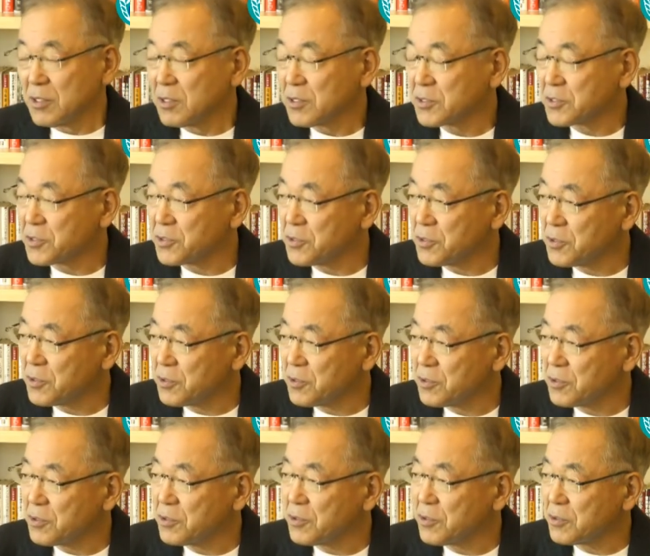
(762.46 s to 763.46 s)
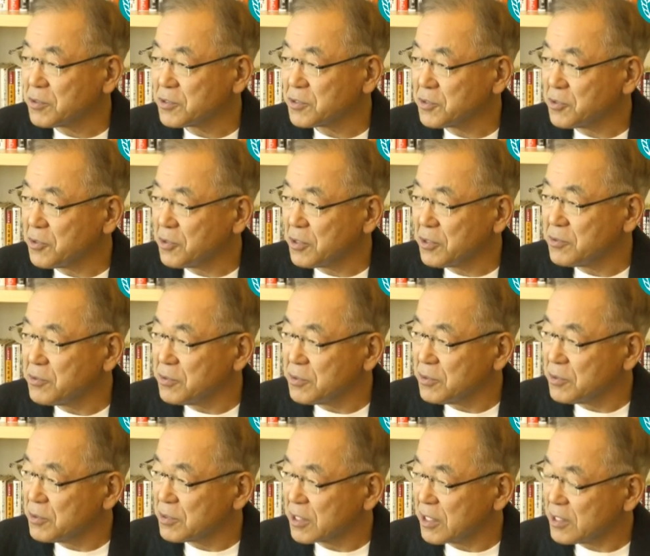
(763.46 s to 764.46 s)
そ
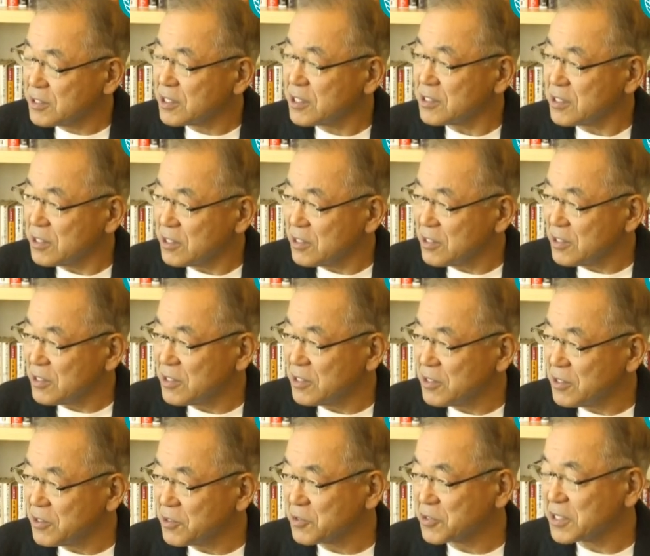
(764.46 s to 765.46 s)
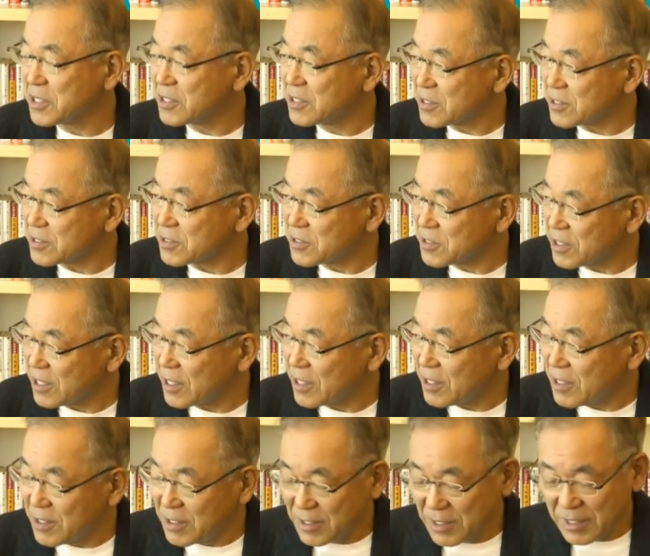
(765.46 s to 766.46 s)
の貨車に乗せてです
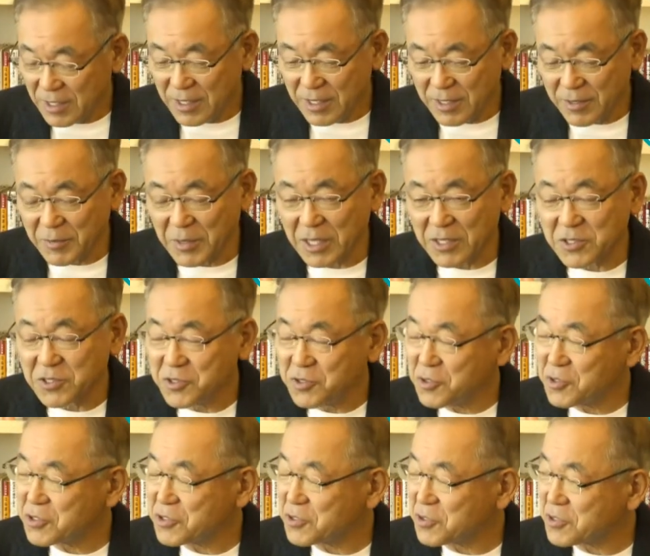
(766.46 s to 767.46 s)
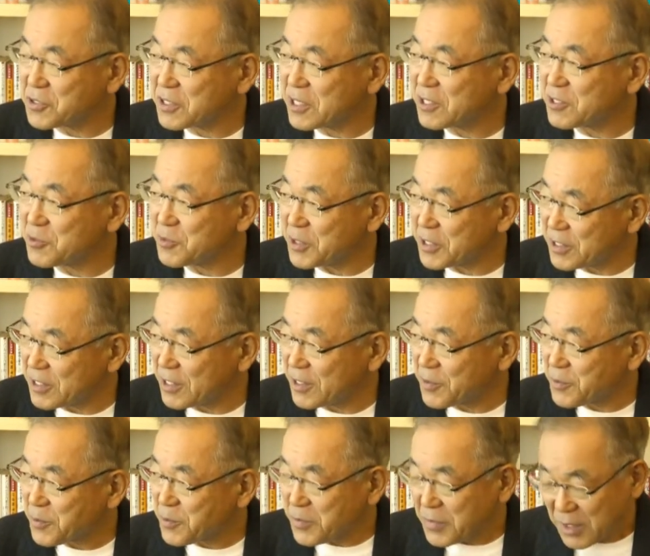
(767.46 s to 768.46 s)
ね、需要地の近くま
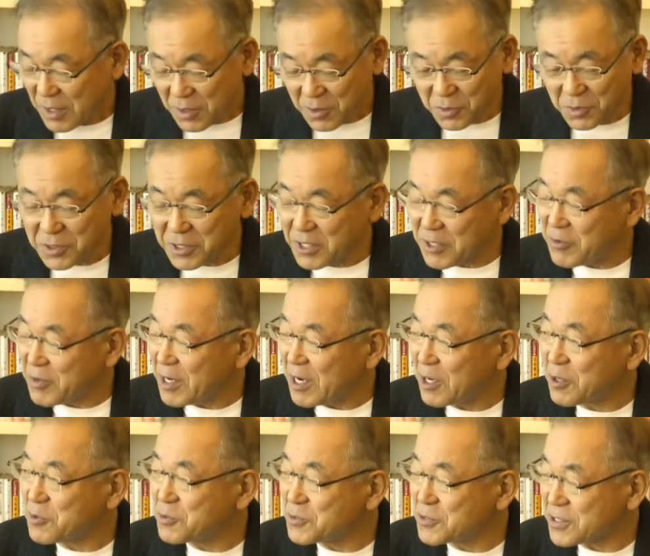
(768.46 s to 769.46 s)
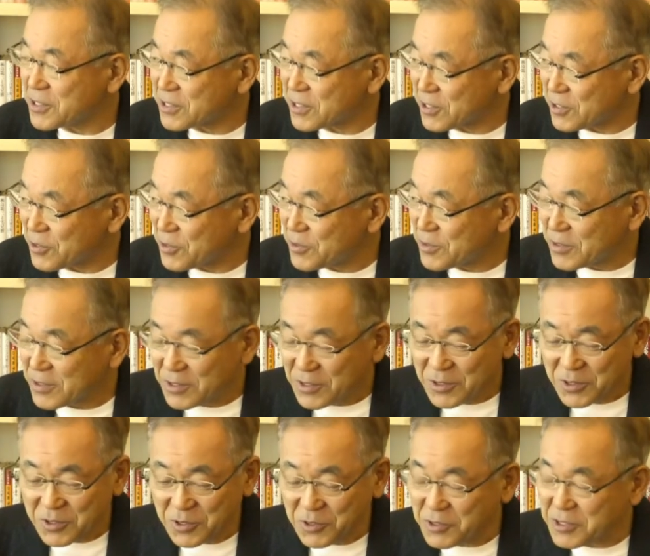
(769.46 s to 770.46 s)
でコンテナは運ぶんですけど
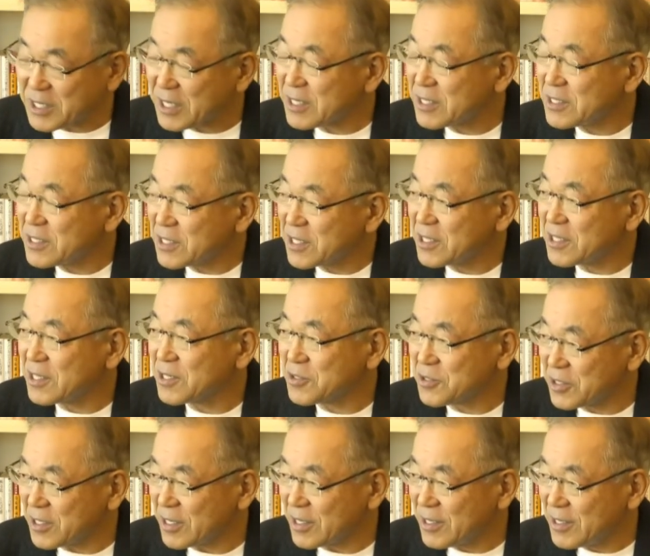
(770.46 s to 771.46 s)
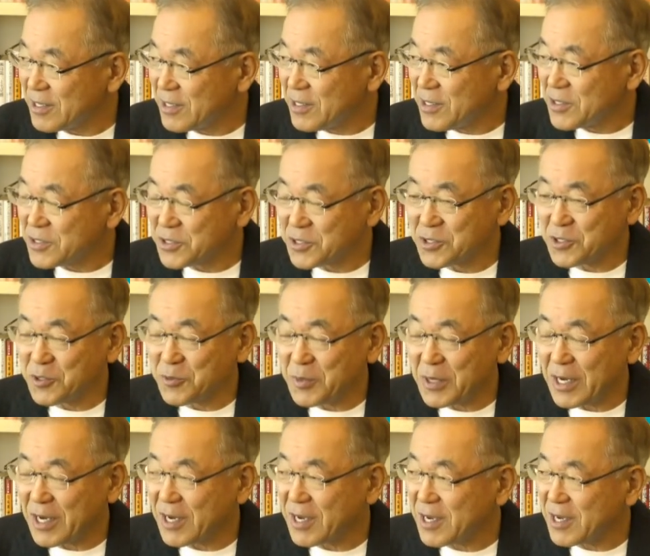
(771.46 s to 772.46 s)
その先に行けなくてその
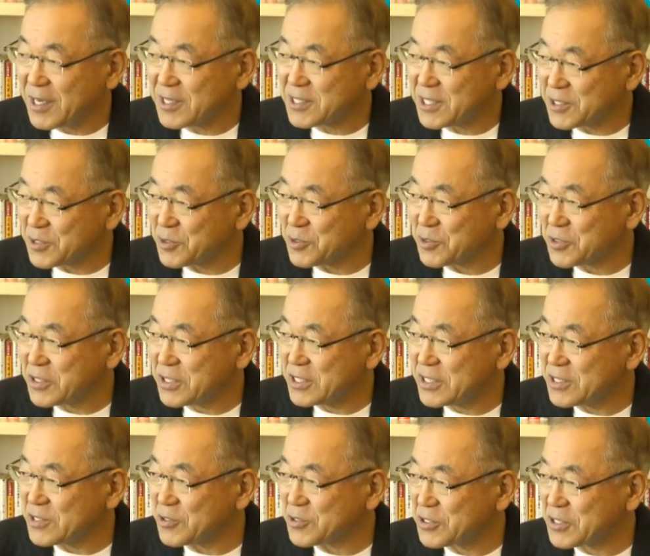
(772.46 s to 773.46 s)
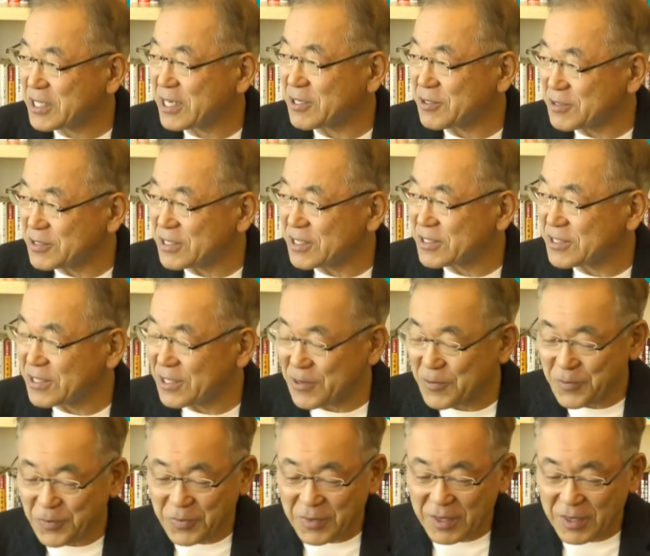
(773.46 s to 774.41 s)
貨車の基地の近くにですね